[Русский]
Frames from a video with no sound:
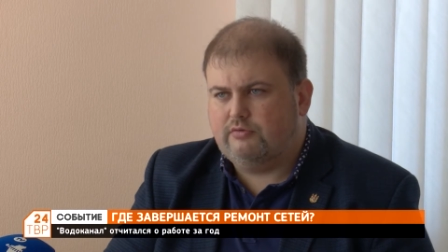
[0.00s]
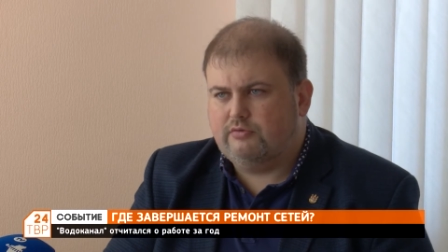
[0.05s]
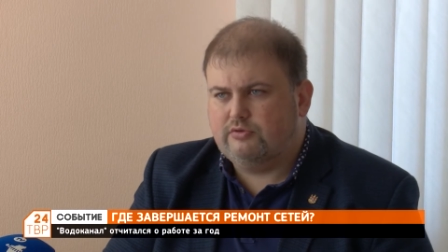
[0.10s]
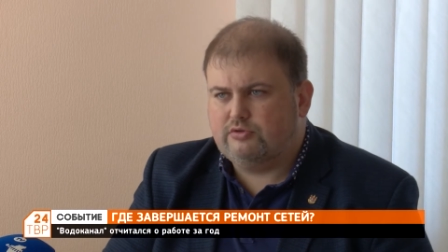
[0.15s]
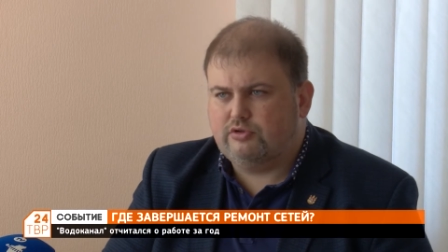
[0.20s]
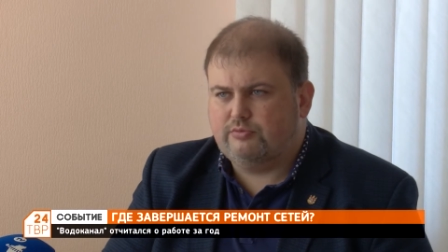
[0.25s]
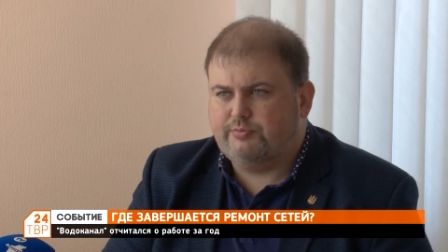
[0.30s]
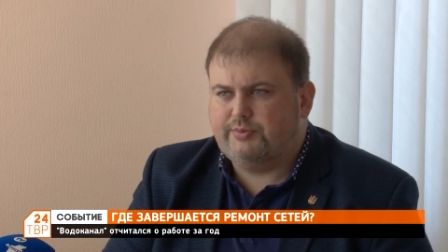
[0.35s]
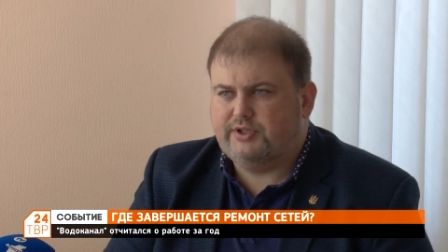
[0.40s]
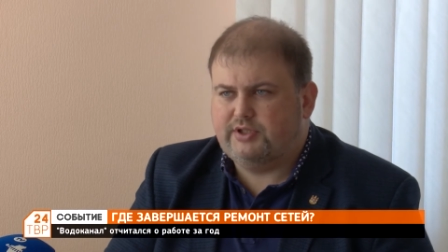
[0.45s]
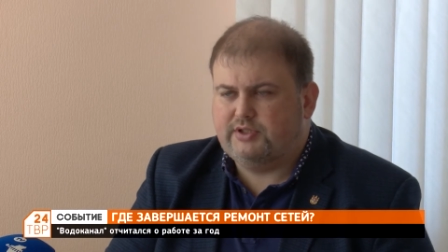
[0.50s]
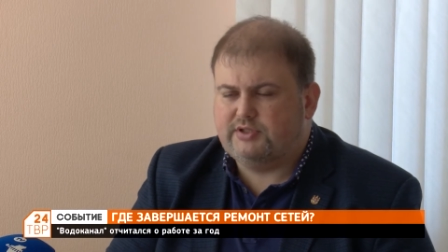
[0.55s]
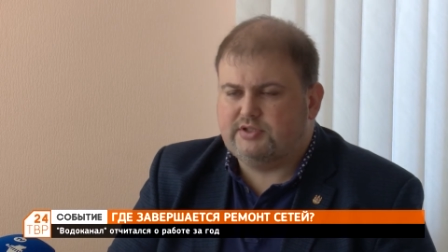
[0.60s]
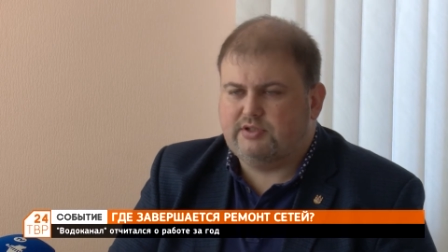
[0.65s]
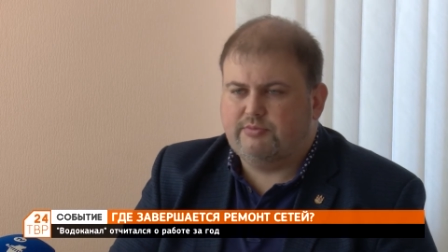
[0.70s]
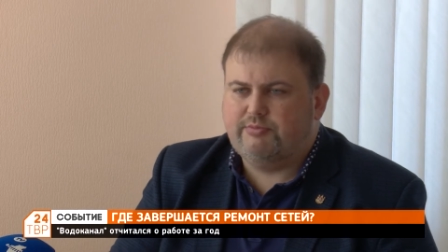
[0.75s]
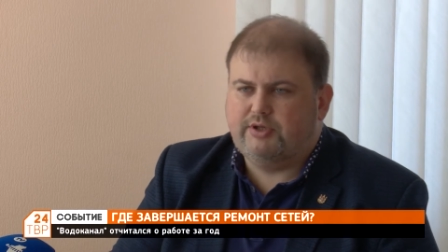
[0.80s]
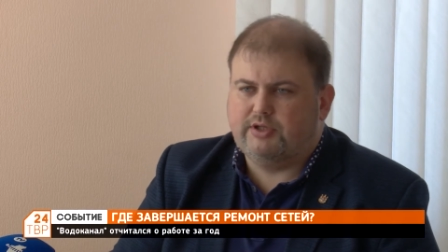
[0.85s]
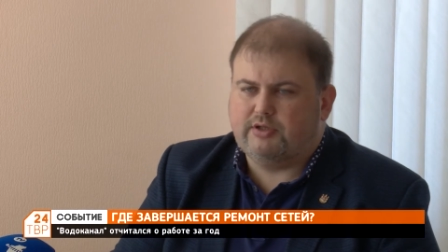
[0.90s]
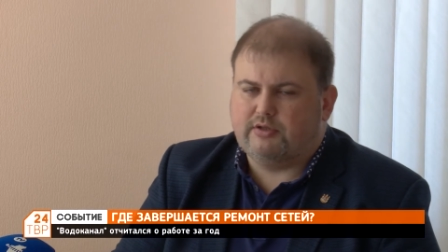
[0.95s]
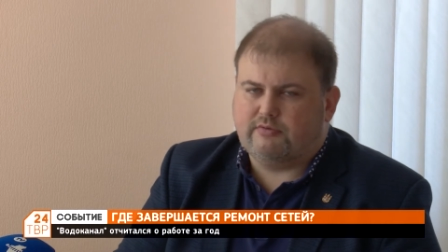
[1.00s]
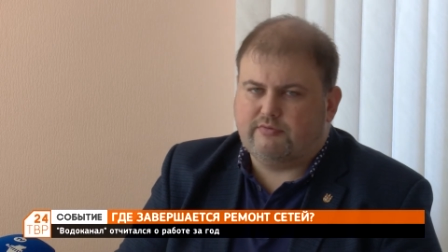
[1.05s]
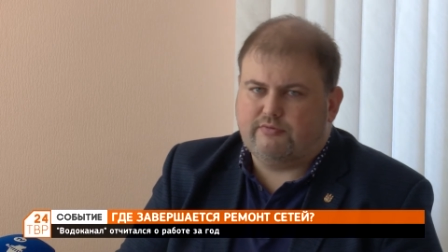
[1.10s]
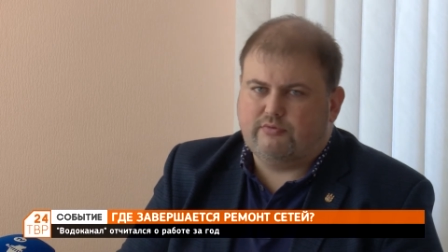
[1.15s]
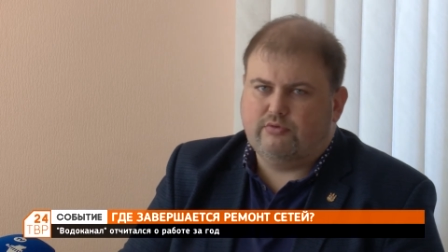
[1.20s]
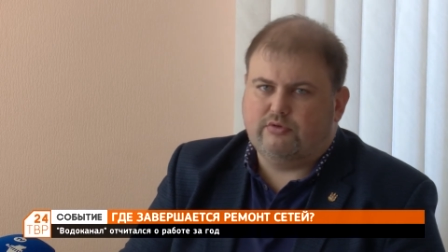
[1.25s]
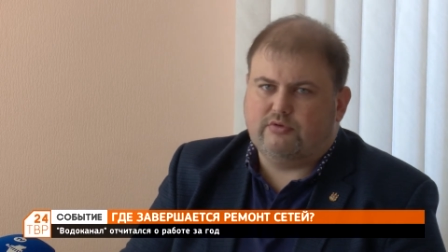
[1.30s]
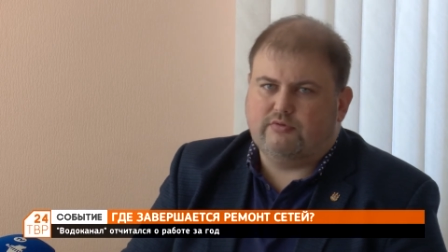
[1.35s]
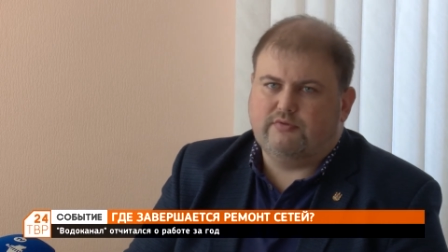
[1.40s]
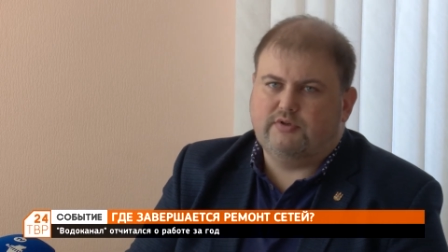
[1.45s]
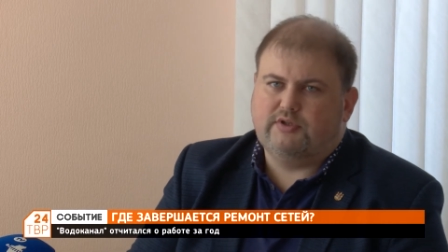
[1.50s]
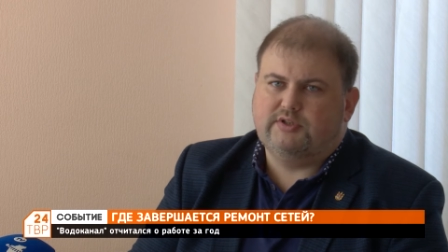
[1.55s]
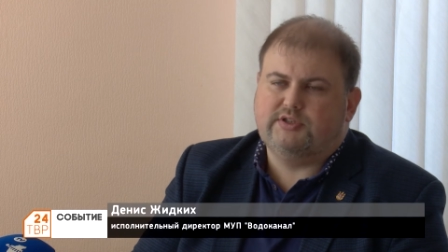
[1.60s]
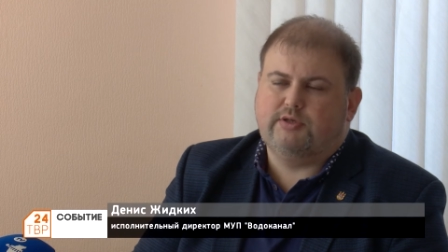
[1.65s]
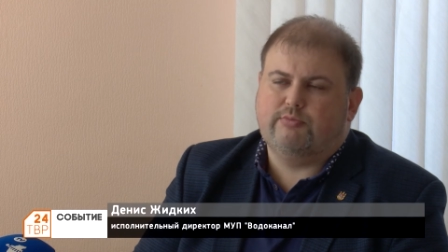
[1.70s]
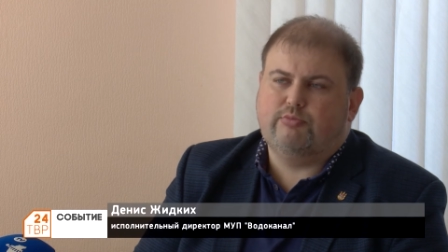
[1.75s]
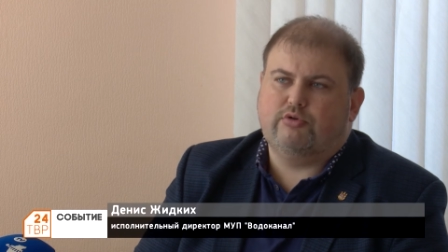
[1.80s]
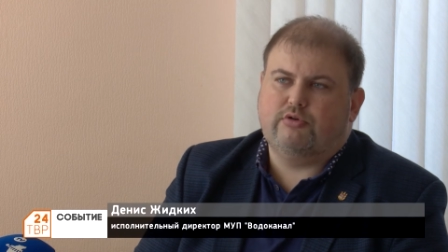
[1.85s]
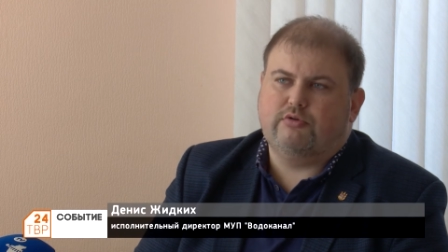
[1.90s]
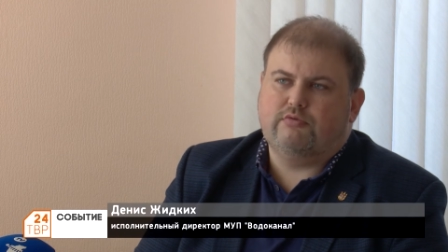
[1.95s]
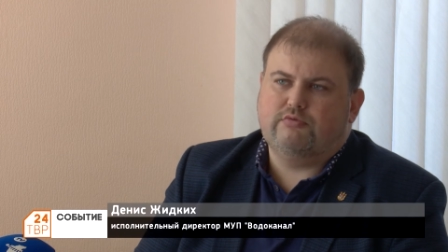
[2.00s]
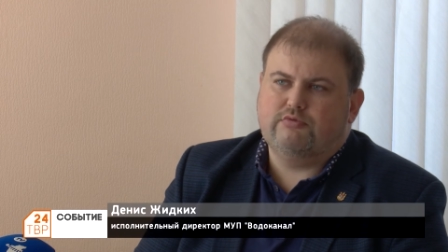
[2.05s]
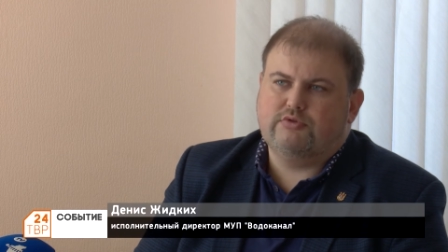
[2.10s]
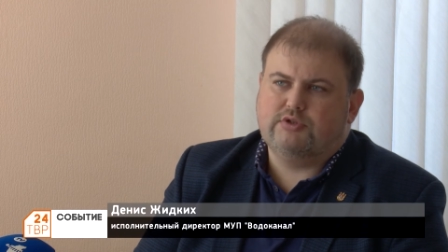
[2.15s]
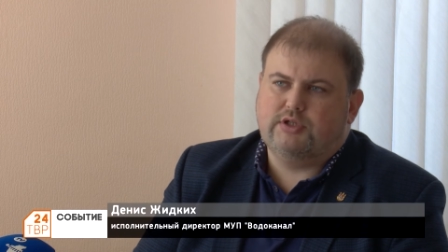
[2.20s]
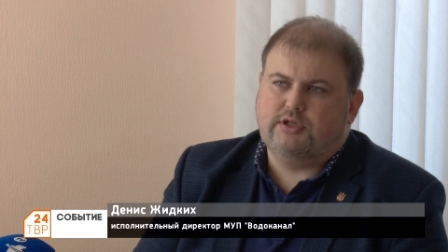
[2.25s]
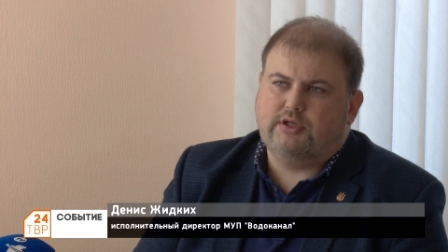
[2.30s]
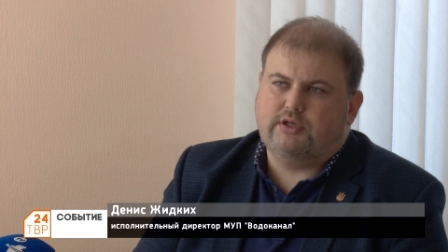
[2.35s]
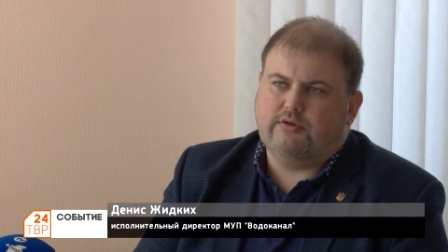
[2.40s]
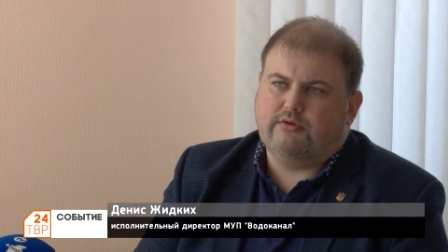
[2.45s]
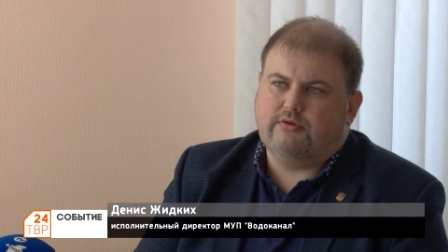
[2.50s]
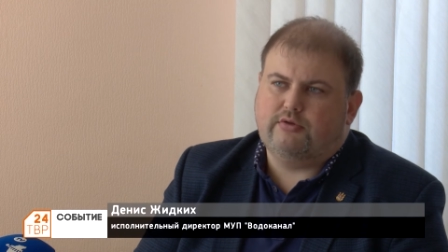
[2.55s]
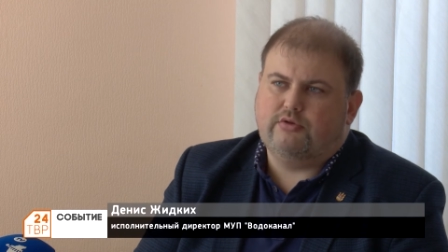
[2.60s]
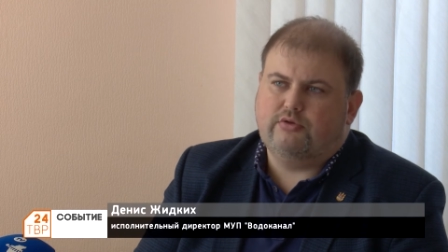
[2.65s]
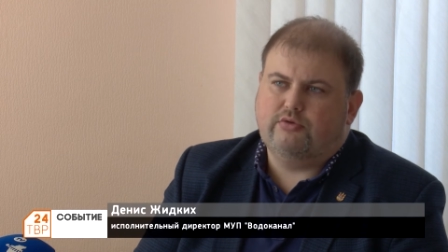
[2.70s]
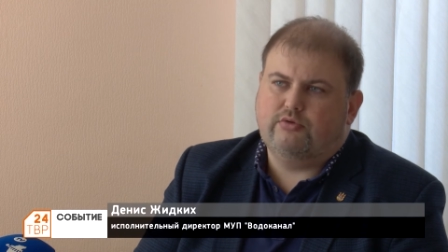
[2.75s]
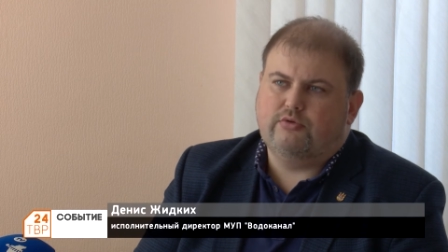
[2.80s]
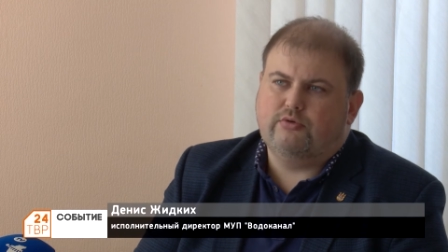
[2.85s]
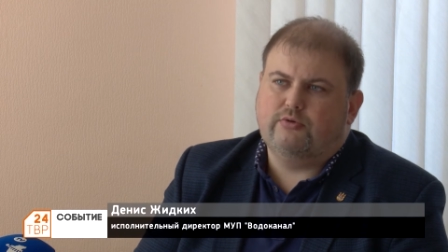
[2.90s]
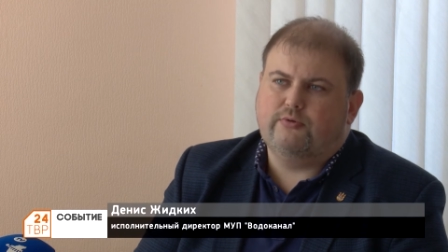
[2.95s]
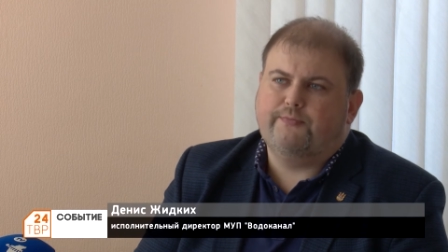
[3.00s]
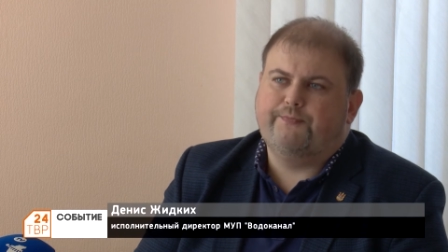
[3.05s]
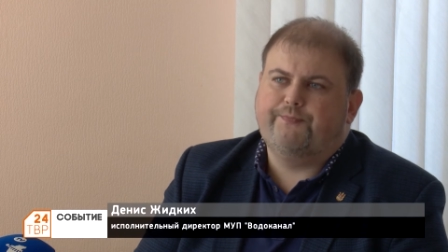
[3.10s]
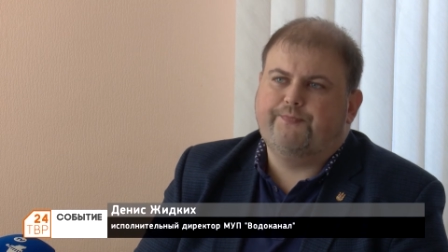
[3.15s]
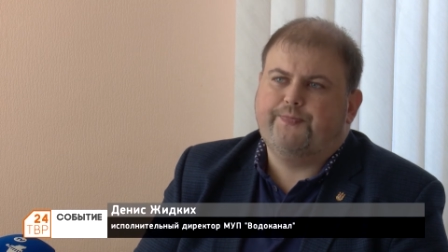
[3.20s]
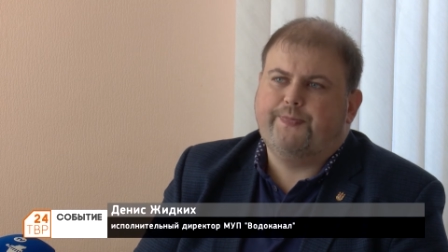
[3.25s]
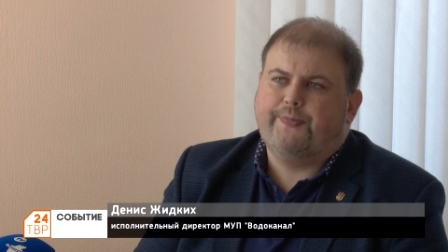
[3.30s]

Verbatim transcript: 250 метров от водозаборного узла до